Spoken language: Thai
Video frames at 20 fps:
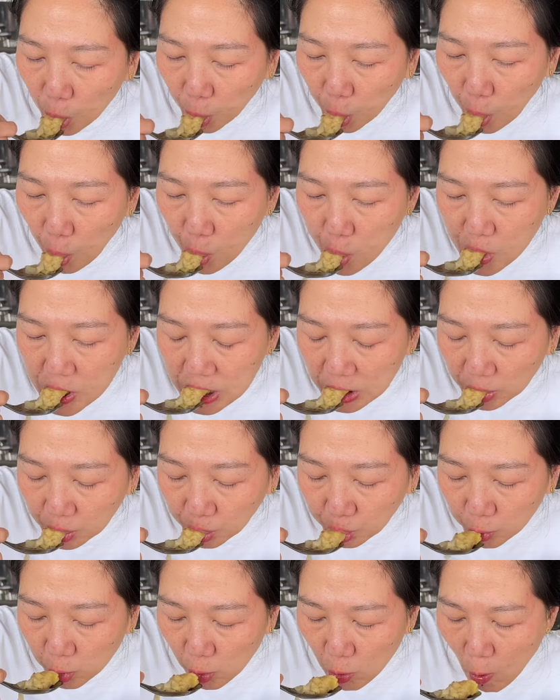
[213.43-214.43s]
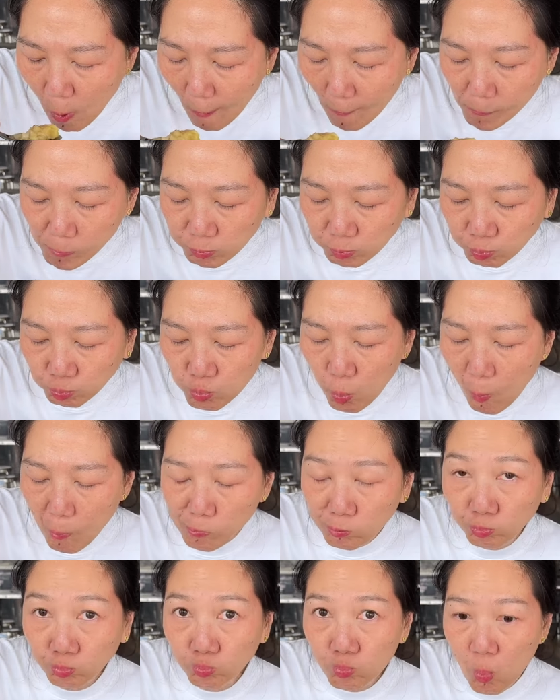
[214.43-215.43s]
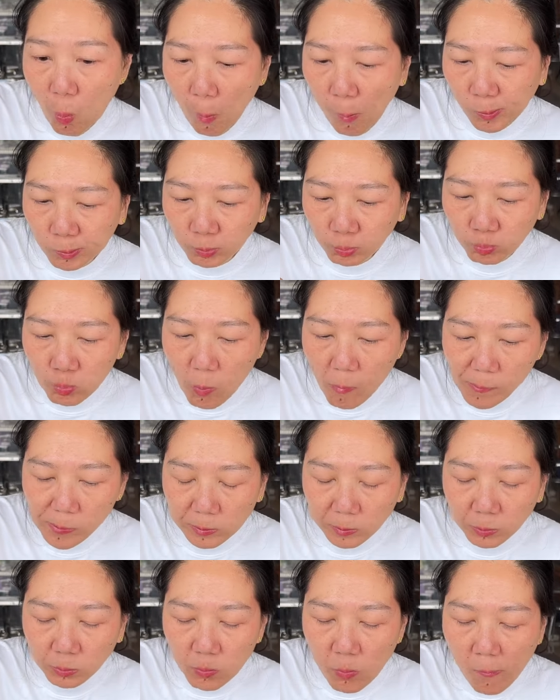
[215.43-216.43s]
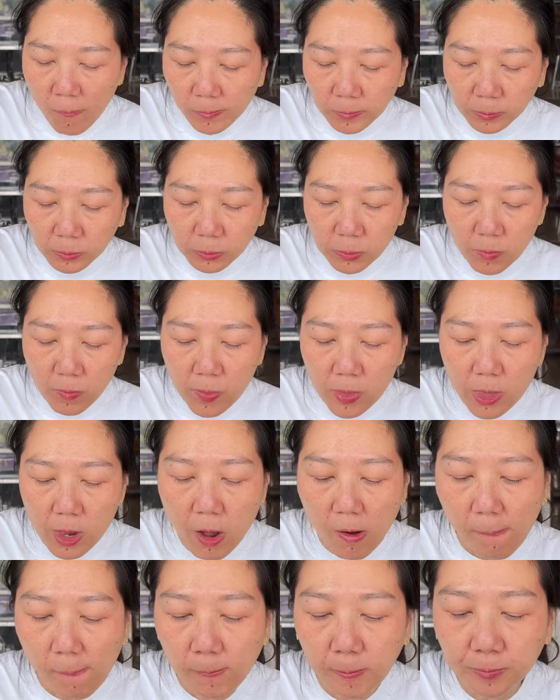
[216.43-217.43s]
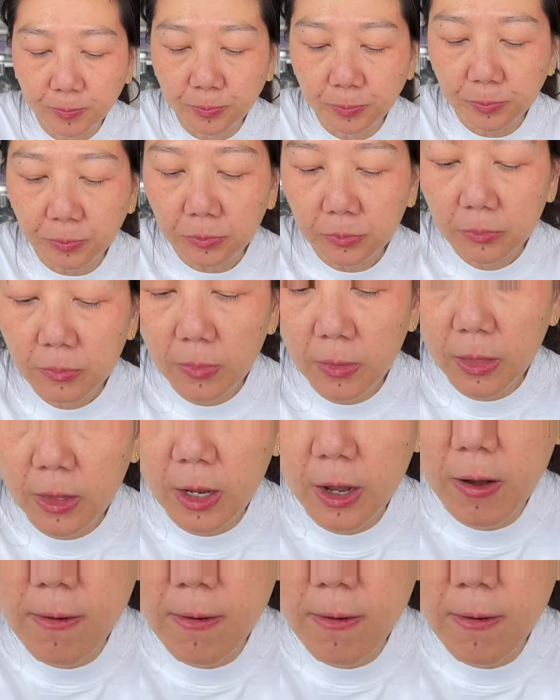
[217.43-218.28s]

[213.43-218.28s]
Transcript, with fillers: อยู่ที่ 70 บาทค่ะซึ่งเกี๊ยวที่เขาให้มานะคะ ก็ไส้ห